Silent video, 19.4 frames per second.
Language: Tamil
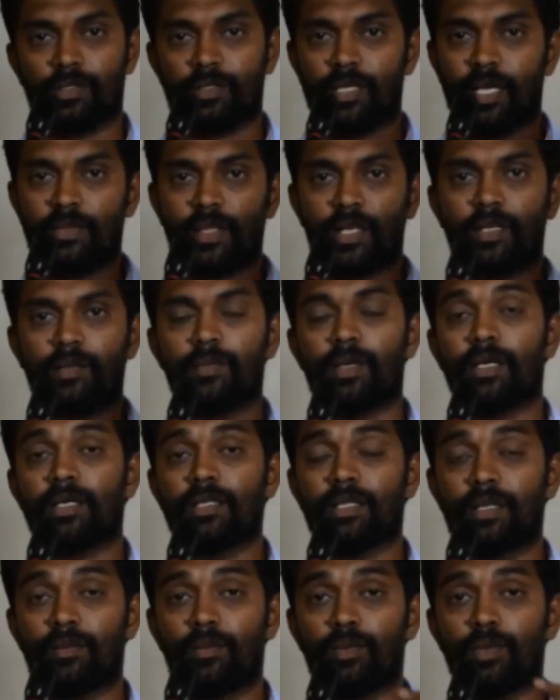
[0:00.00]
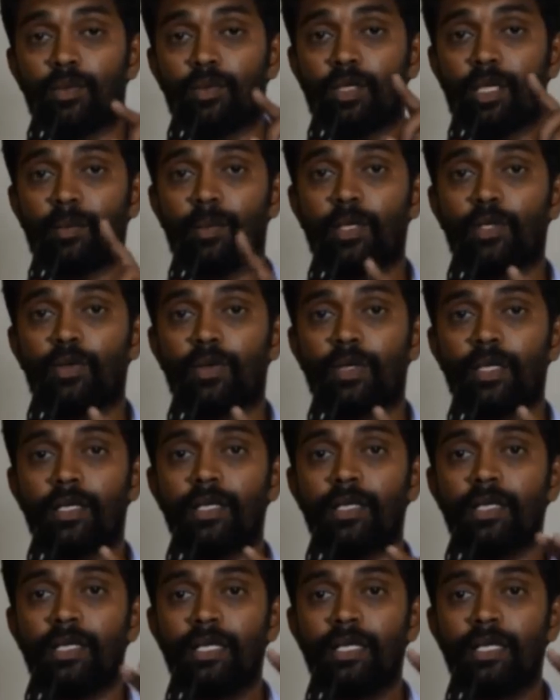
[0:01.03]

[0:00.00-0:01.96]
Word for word: சாதாரணமாக இதில் முக்கியமாக இன்னொன்று